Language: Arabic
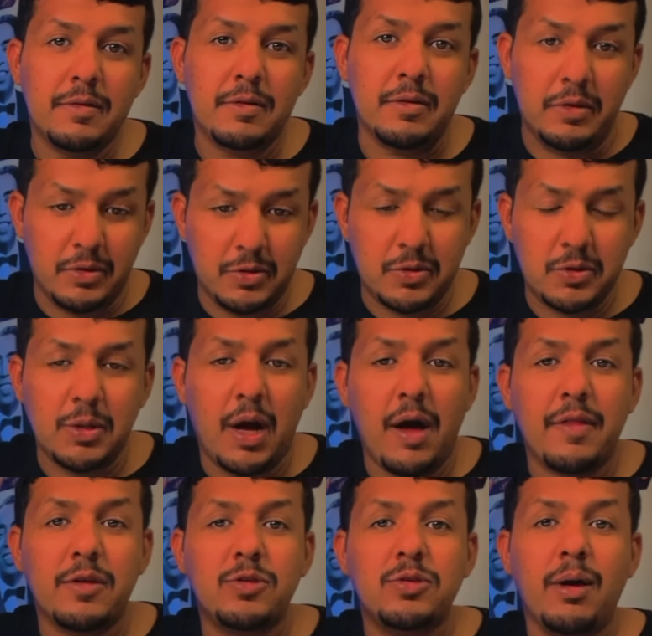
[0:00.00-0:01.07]
يحس
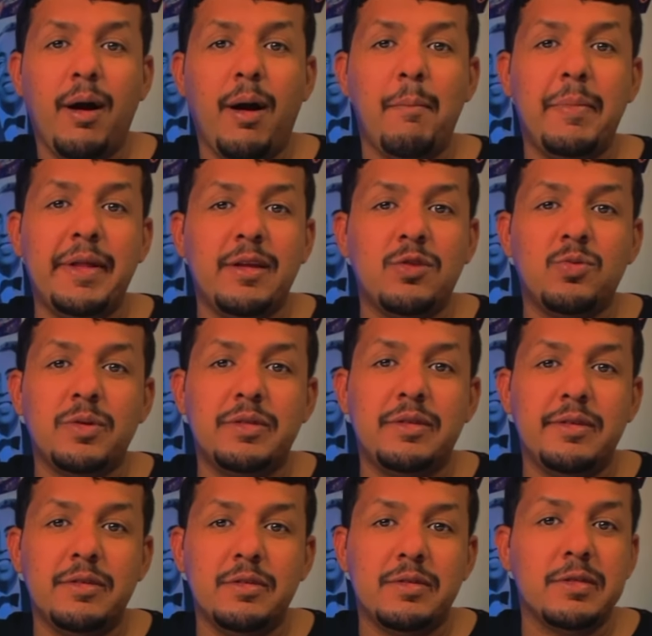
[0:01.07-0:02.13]
هذا الشاب بنشوه
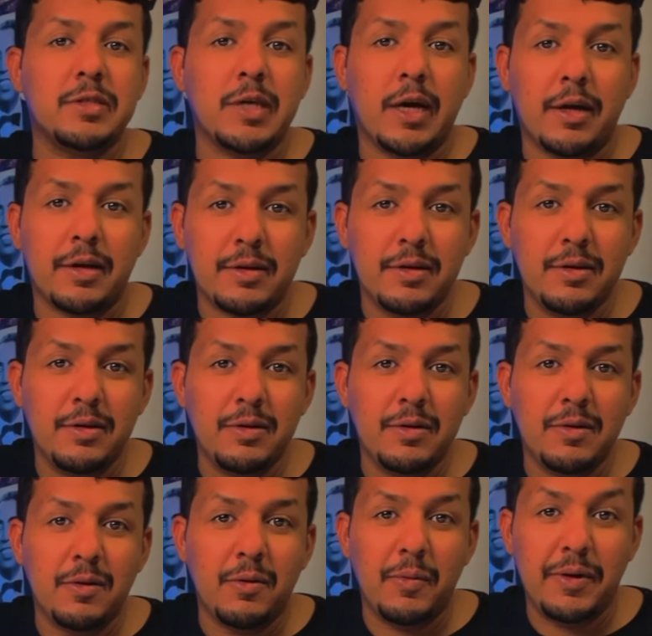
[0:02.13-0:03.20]
الانتصار
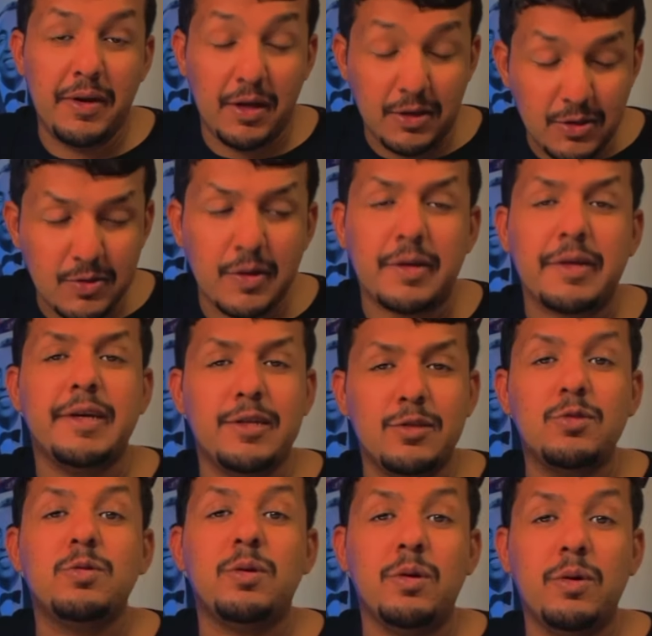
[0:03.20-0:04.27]
وانه قدر
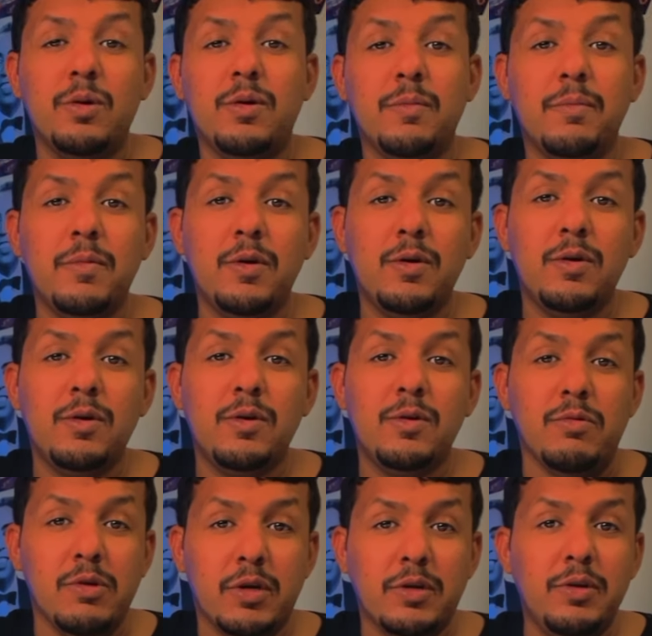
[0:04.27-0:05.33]
يحجر لهم
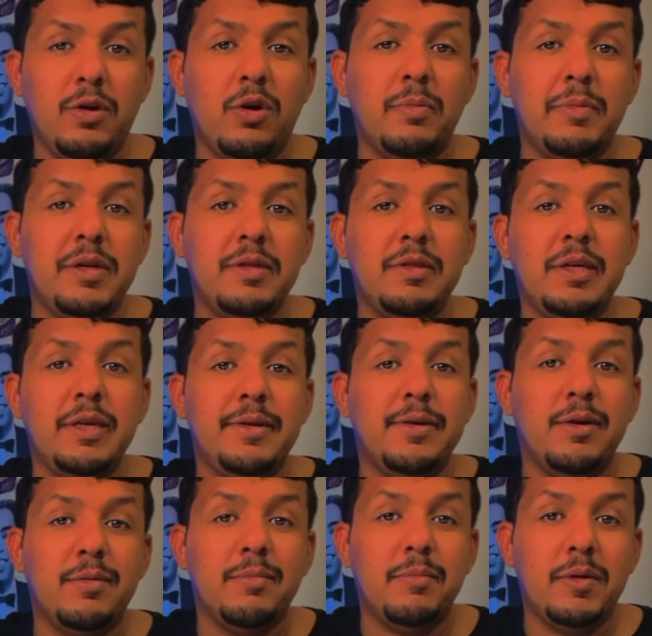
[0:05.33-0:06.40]
ويقنعهم ان
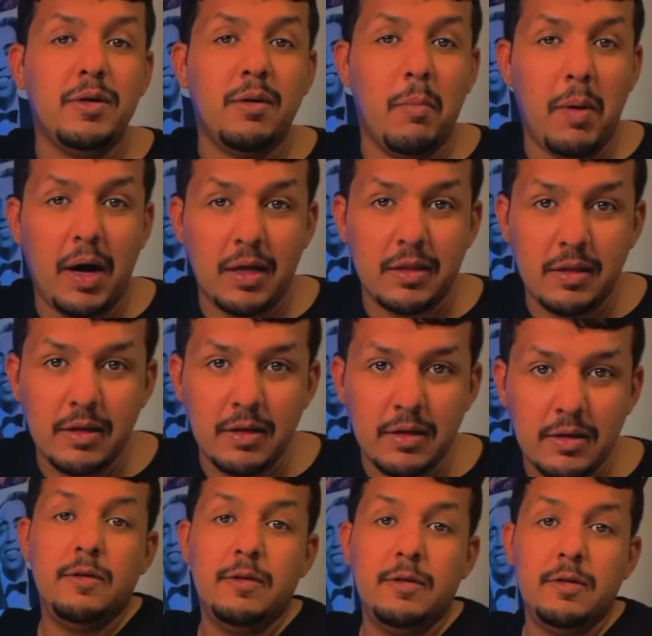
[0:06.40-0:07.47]
دينهم باطل
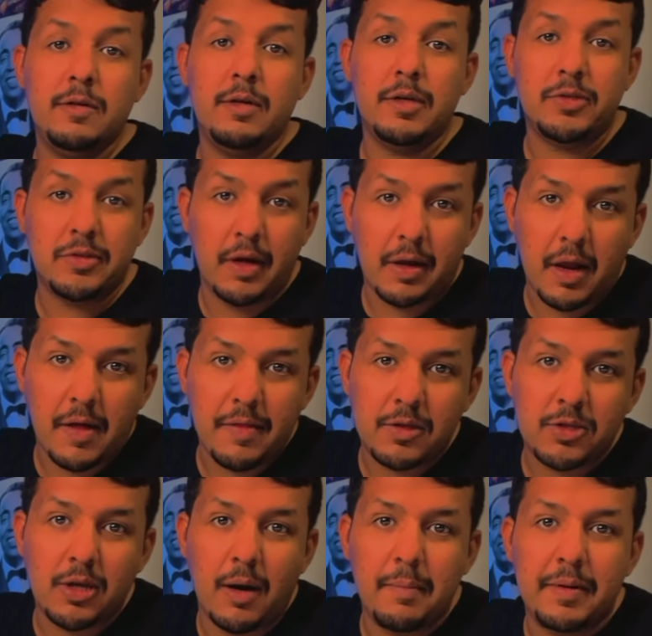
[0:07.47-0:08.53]
اشتهر هذا
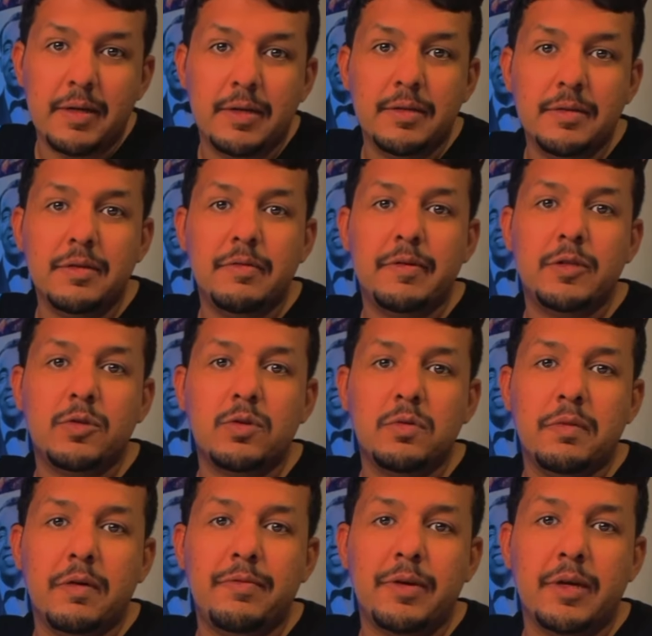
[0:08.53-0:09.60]
الشاب الهندي في
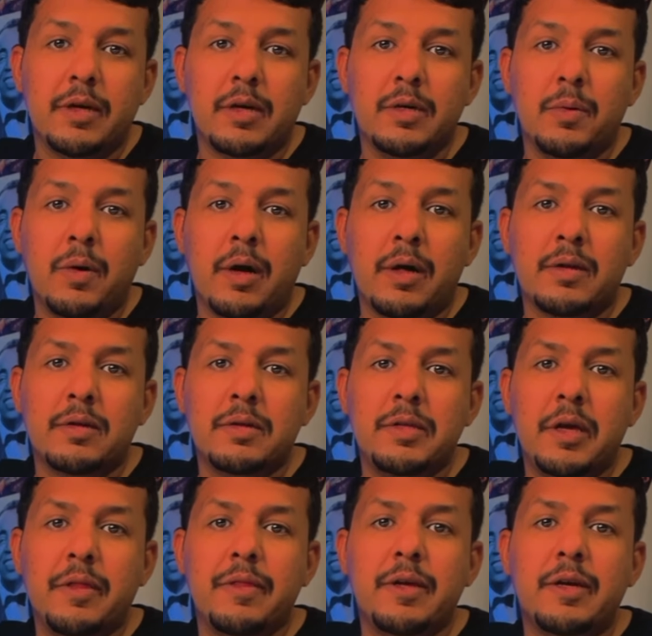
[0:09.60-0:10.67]
جنوب افريقيا وقرر ان
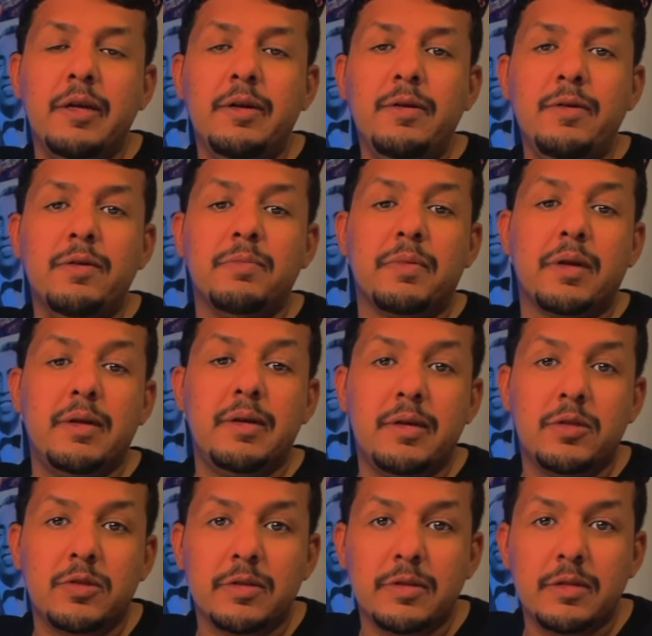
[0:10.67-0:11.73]
يقضي كل عمره
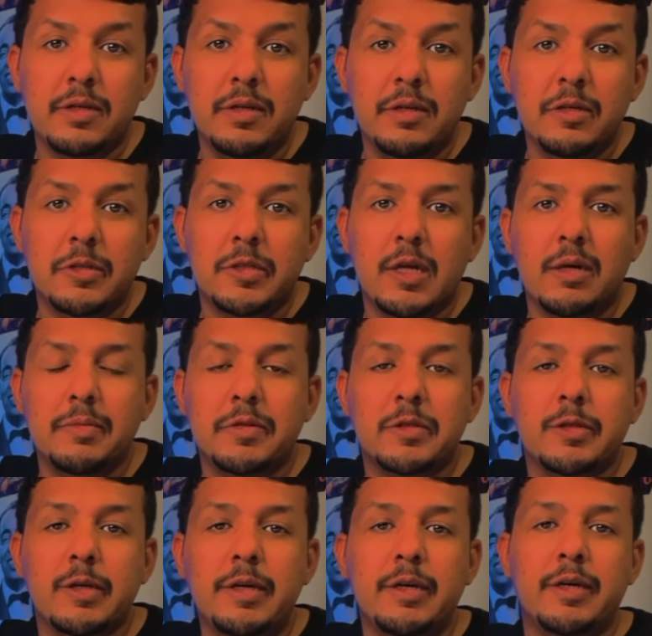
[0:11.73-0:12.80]
لنشر الدين الاسلامي
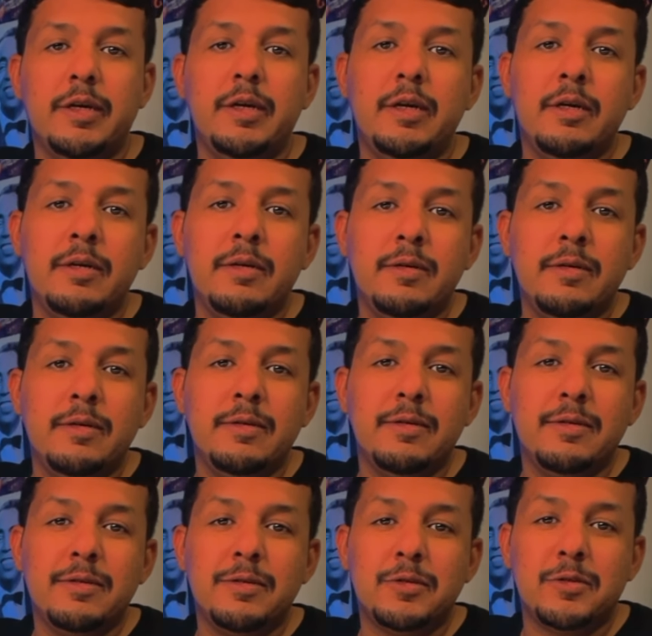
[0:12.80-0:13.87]
الصحيح
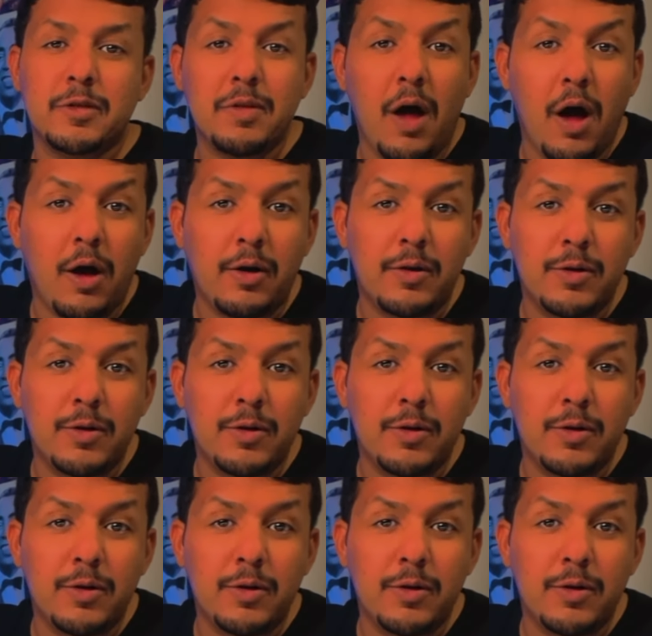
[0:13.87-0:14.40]
استطاع